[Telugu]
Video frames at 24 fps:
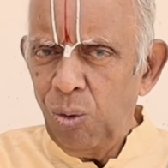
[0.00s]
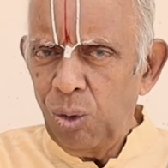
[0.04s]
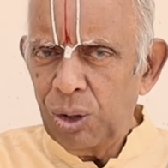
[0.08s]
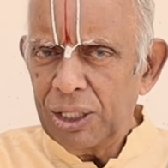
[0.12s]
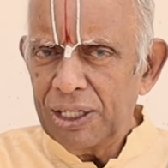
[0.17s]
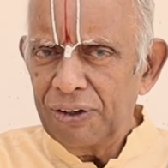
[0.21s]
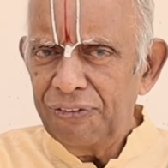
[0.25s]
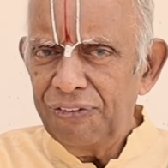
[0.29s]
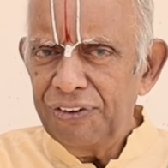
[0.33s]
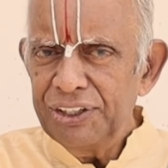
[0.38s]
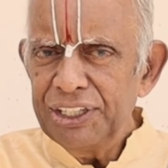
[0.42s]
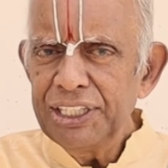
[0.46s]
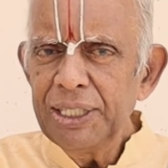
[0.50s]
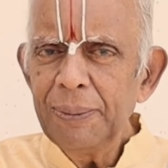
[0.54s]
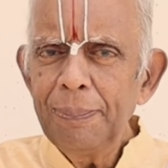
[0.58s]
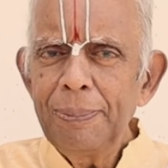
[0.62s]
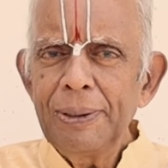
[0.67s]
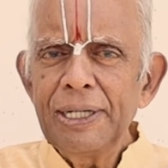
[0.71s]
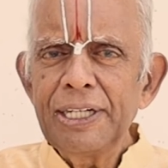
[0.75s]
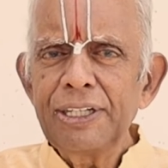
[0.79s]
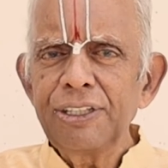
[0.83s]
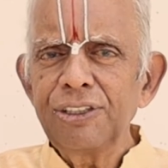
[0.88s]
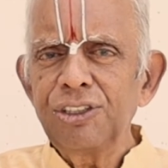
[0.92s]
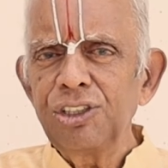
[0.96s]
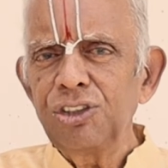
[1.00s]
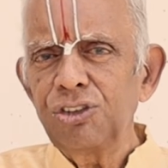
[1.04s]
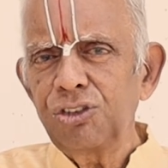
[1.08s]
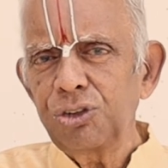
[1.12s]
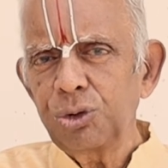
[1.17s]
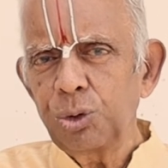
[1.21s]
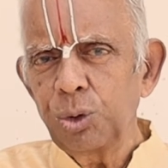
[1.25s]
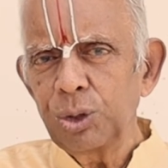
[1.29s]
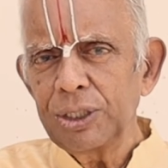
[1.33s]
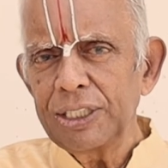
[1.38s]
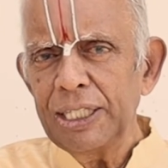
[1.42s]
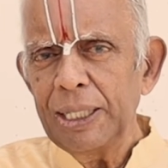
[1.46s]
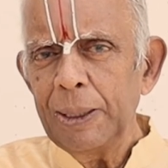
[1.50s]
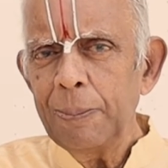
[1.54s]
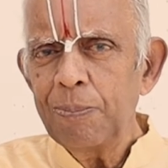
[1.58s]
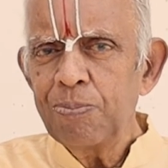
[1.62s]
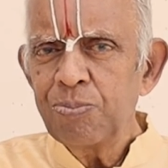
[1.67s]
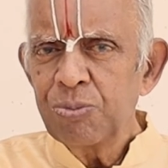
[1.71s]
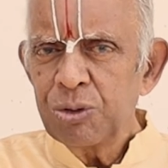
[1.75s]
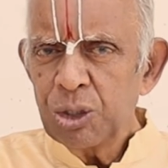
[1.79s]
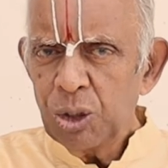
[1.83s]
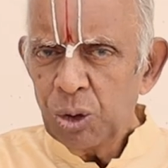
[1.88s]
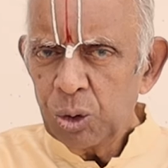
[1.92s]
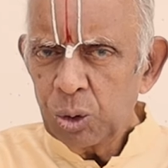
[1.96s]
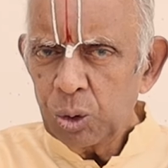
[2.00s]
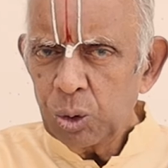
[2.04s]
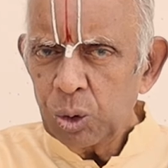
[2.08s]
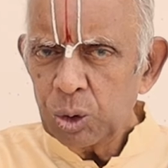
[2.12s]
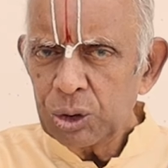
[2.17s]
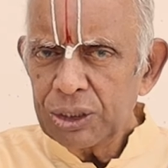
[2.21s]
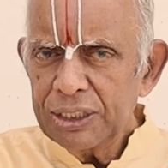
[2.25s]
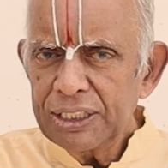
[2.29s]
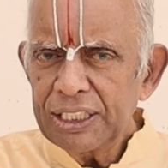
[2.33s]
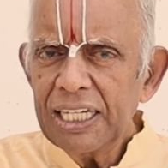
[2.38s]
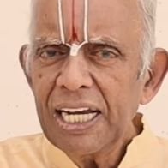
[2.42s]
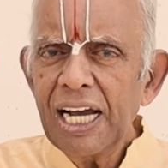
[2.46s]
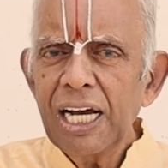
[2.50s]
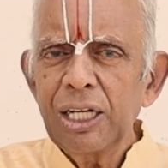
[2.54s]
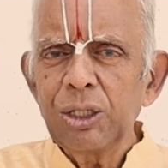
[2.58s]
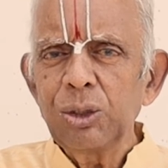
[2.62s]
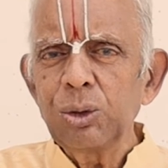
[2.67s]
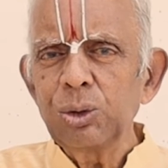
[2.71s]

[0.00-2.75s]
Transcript: ఒక వెండి ప్లేట్ తీసుకోండి కొద్దిగా